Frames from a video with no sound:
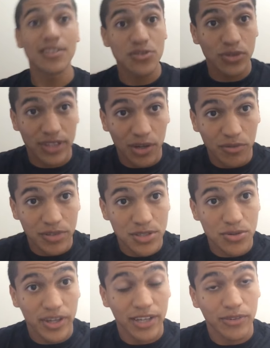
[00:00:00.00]
antes de rodar o
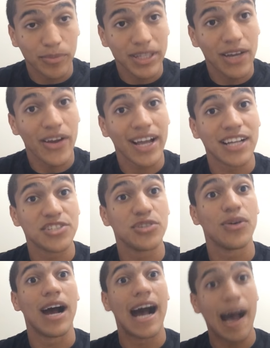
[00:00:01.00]
vídeo, eu quero mandar um
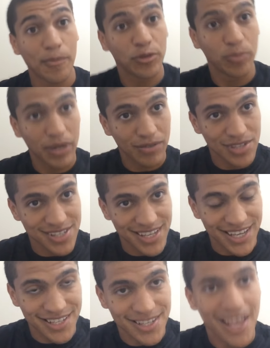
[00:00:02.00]
recadinho rápido para
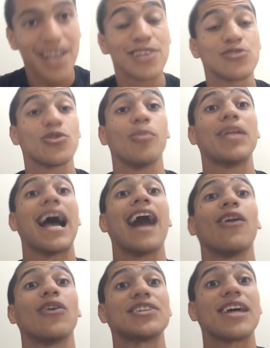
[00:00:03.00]
vocês sobre
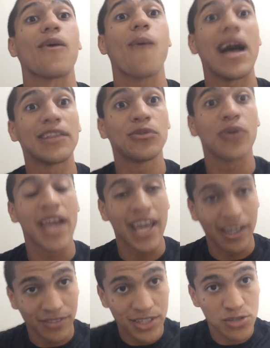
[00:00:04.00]
a loja 4
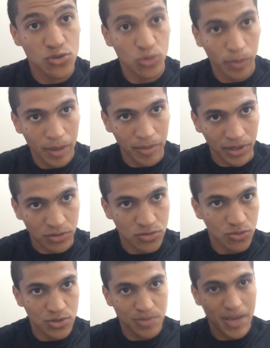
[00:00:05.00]
Ever
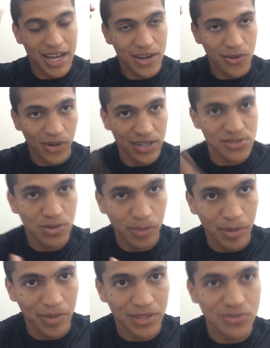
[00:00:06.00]
Suplementos, os melhores
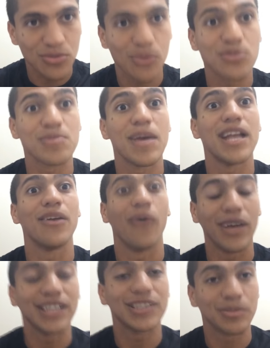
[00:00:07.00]
suplementos com os
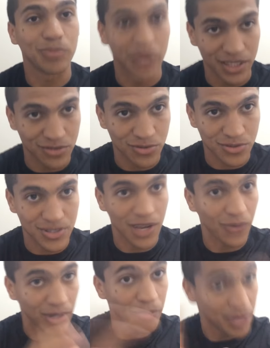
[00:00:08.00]
melhores preços.
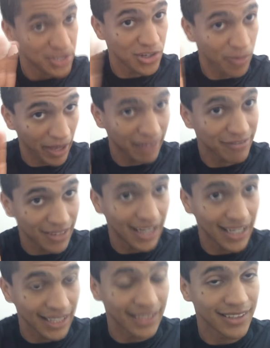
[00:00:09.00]
Agora eu aprendi como é que
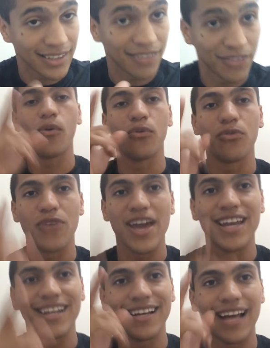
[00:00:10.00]
fala aí, tá?
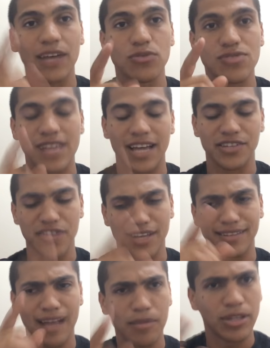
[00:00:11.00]
Confere lá no site,
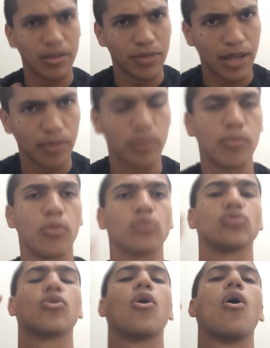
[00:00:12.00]
é
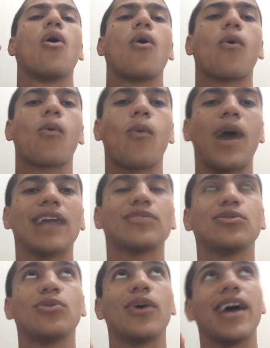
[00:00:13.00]

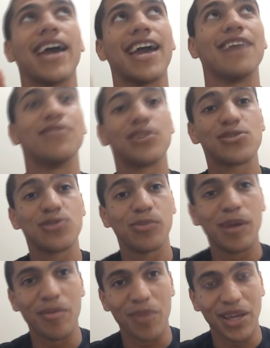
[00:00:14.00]

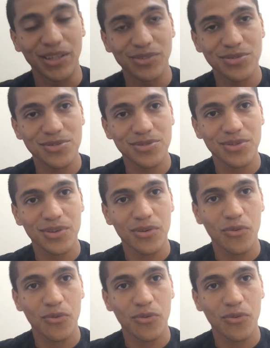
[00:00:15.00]
www.4eversuplementos,